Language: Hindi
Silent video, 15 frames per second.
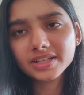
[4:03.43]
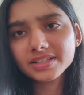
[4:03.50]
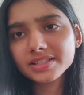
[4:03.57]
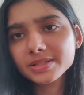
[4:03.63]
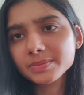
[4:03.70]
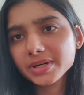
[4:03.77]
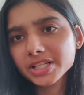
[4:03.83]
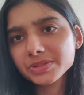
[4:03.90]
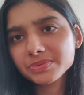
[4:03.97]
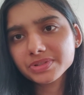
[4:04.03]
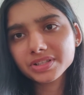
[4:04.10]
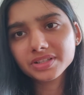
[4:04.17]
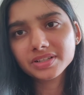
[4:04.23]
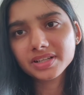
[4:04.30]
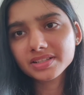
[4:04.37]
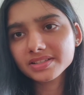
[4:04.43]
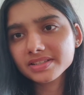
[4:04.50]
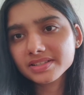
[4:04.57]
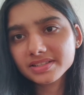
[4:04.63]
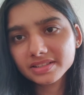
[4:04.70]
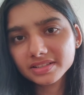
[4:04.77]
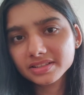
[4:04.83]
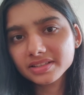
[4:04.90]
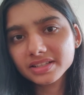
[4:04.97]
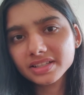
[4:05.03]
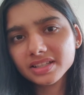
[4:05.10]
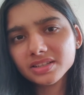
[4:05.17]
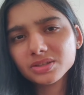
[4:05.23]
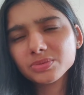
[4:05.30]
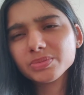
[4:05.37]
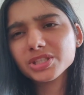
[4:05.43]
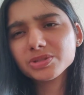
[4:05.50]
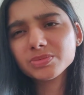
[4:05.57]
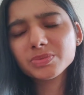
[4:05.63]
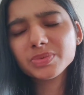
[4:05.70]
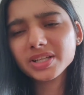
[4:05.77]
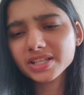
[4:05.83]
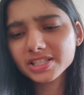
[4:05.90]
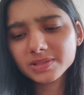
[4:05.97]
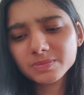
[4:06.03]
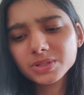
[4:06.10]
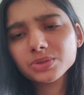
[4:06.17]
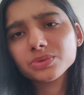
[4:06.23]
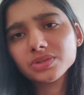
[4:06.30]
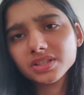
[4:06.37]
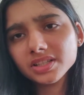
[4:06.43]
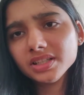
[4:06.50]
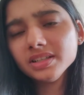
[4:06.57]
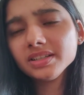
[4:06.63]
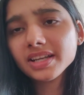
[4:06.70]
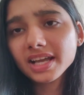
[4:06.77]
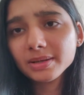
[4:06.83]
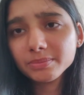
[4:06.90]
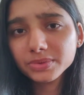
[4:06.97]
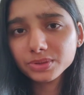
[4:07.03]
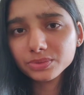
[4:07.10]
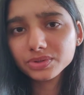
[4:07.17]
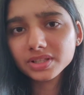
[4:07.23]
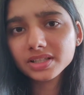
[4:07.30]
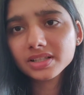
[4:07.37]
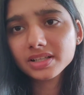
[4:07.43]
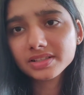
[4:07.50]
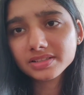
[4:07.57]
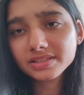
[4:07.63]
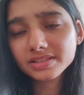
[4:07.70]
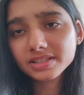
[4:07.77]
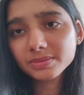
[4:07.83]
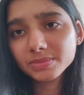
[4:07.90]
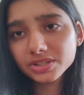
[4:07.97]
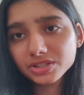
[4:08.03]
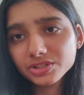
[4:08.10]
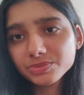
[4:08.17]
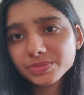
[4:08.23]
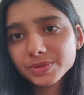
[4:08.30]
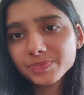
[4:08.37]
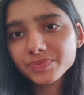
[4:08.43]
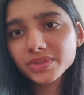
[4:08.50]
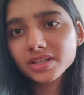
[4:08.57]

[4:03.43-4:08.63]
आठ से पाँच बजे तक क्लासेस लगती हैं तो बीच में ब्रेक्स भी होते हैं टाइम भी होता है क्लासेस के बीच में